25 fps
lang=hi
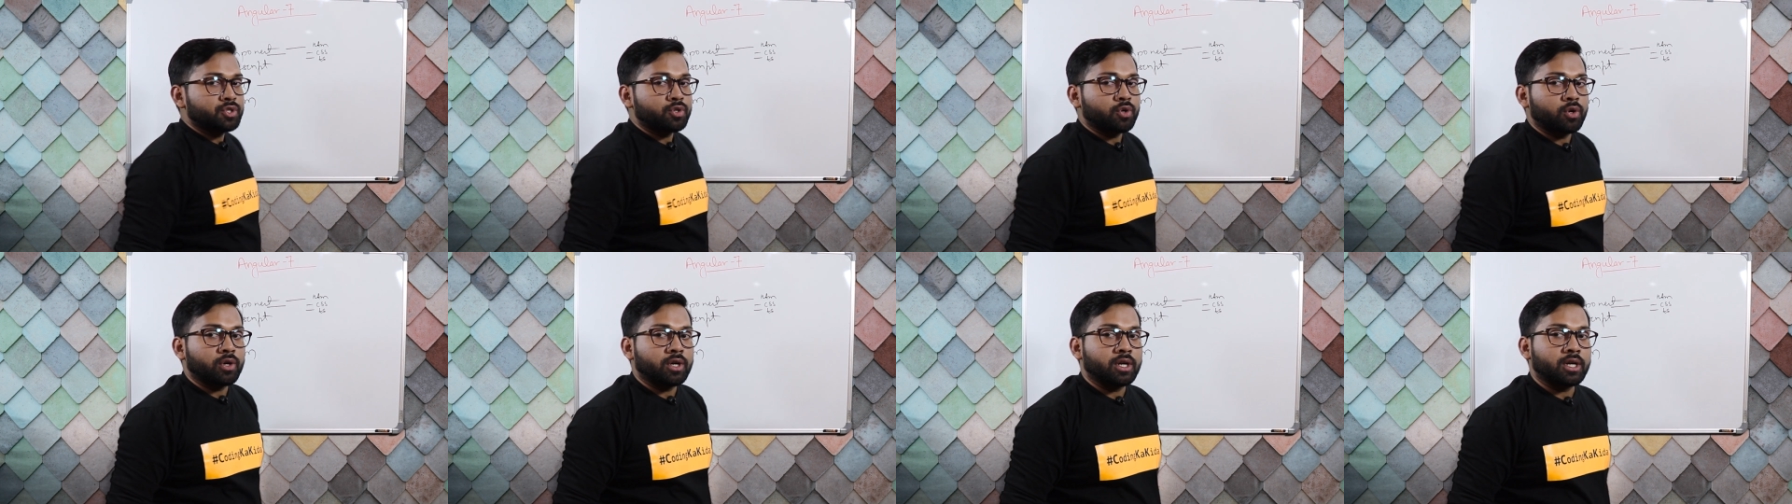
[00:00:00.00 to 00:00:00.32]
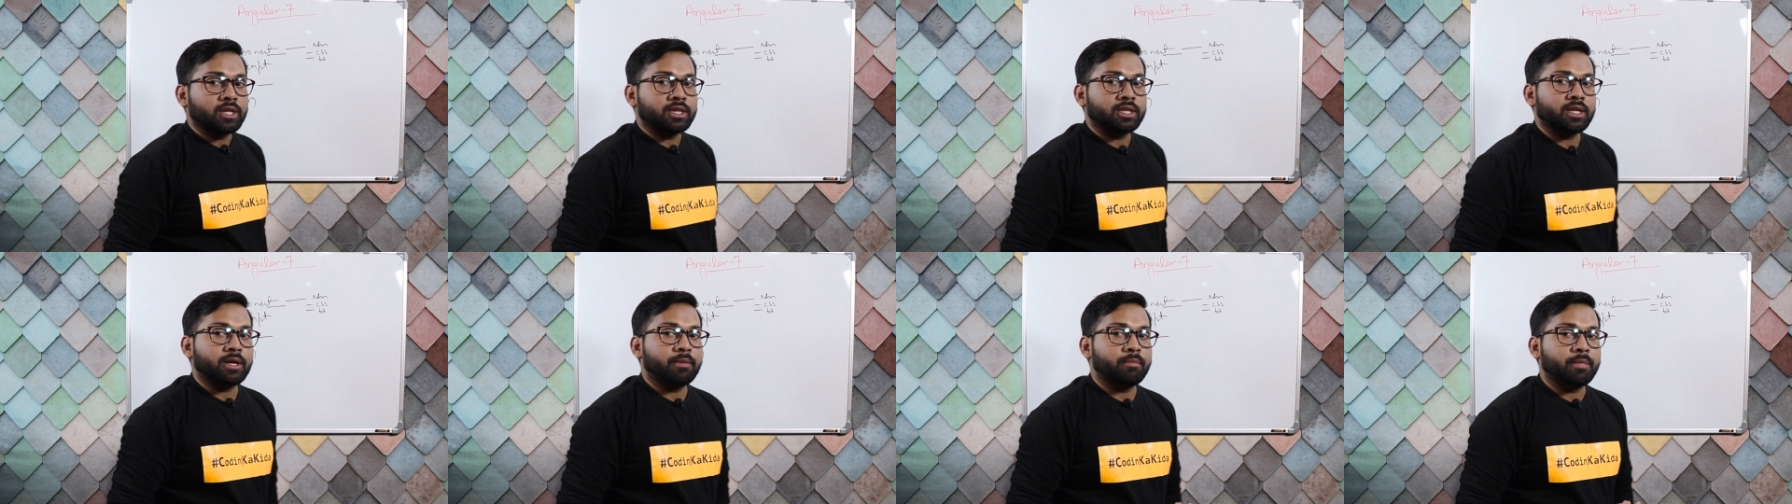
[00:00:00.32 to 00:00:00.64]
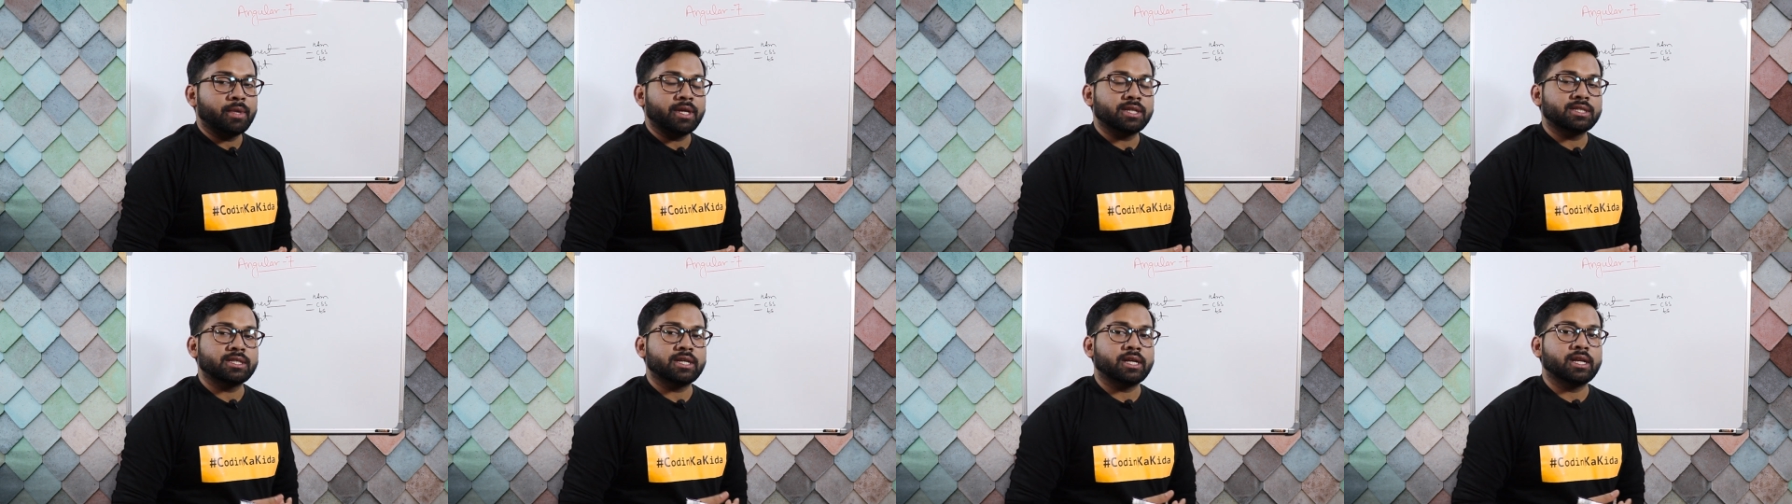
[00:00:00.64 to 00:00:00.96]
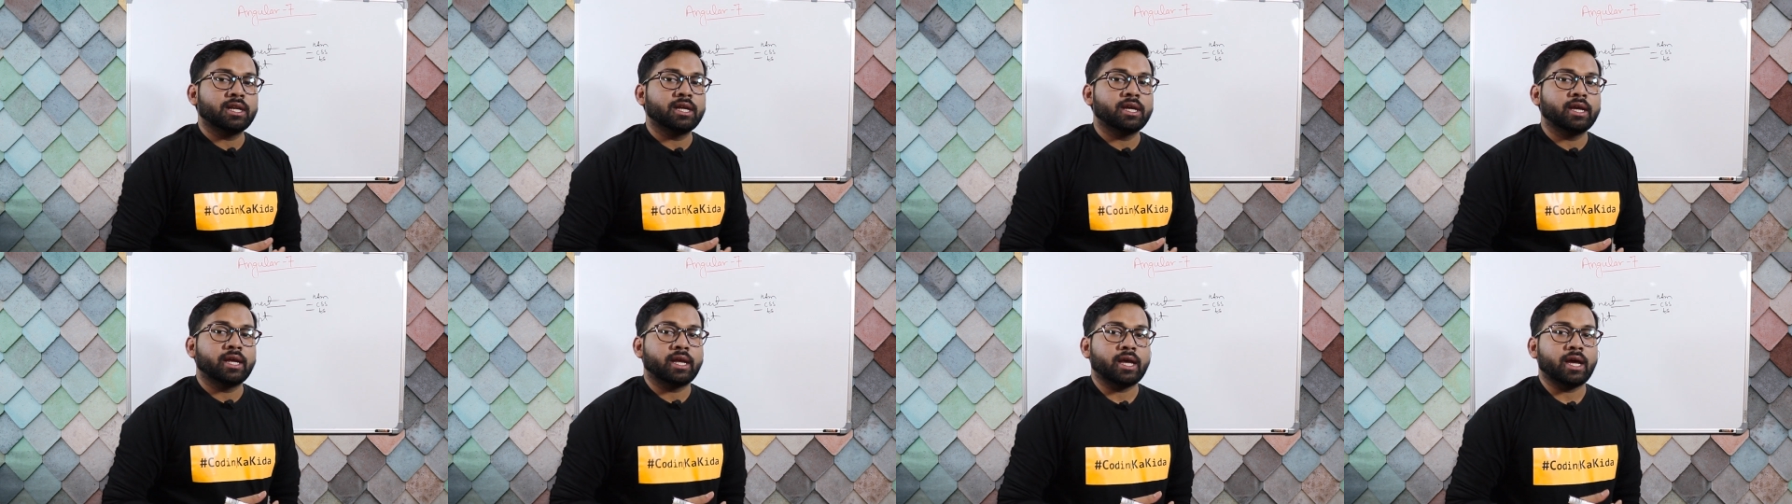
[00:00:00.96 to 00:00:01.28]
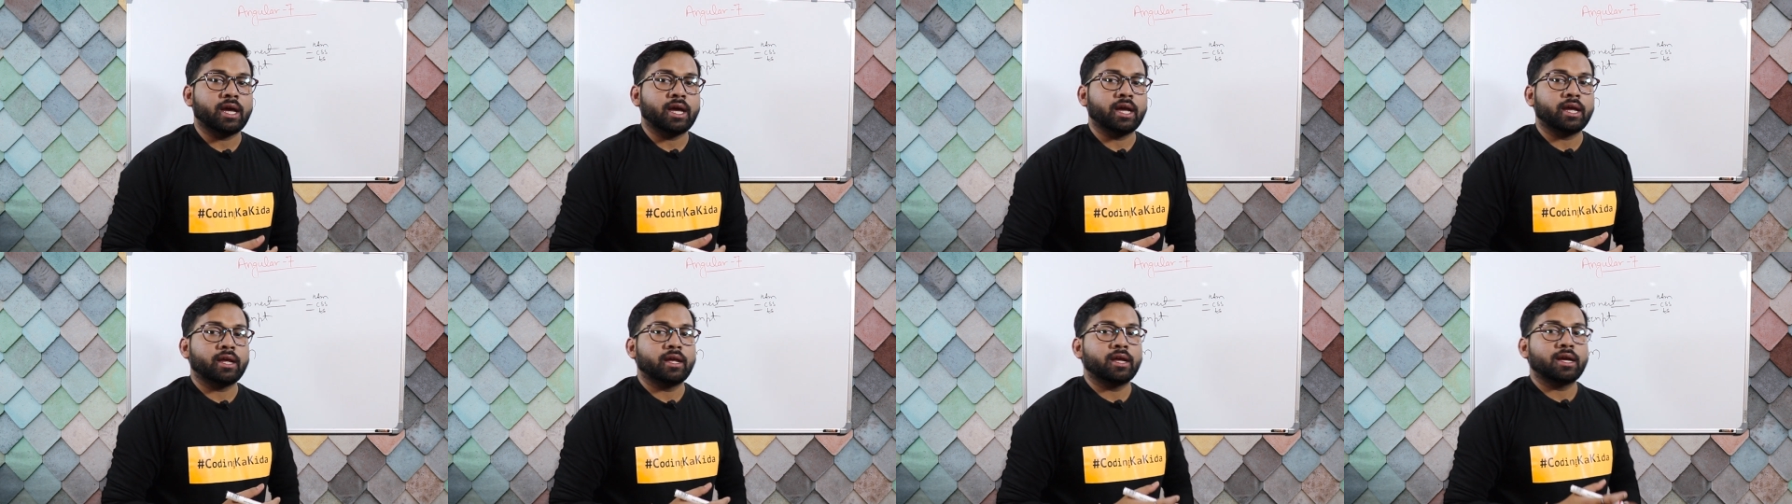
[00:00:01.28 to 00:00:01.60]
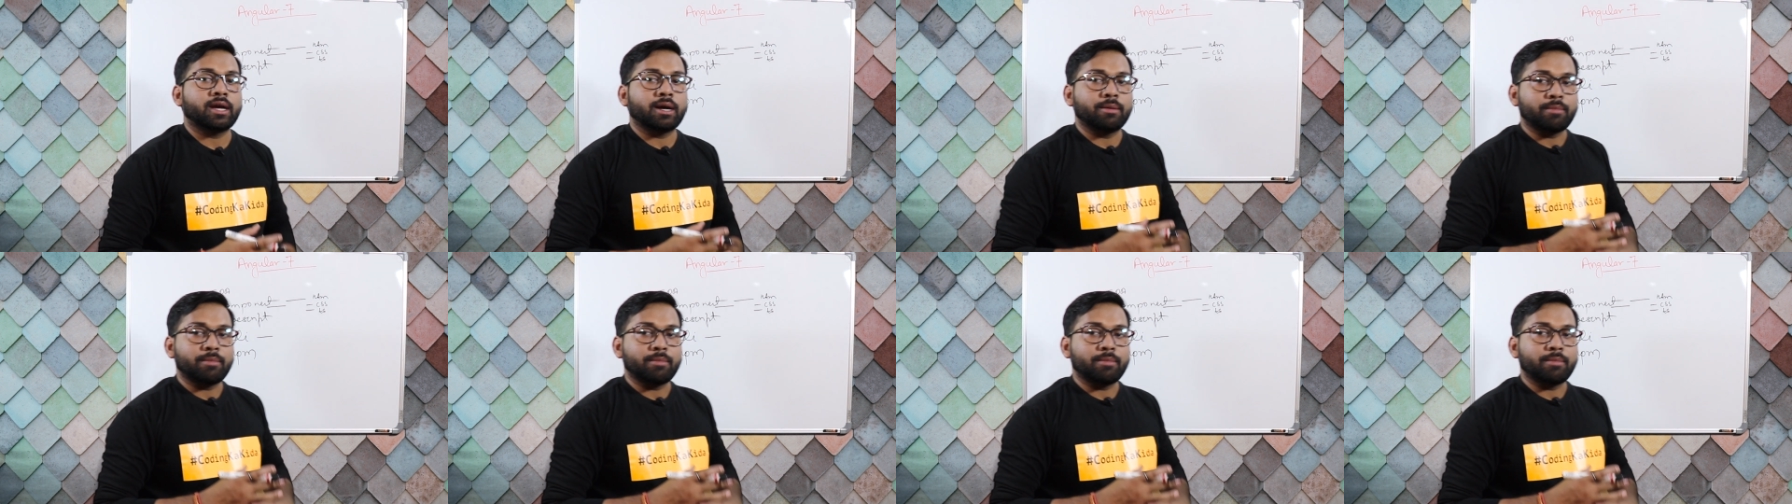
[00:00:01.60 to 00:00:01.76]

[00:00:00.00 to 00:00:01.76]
इंस्टॉल करते हैं बेसिकली ये क्या है कि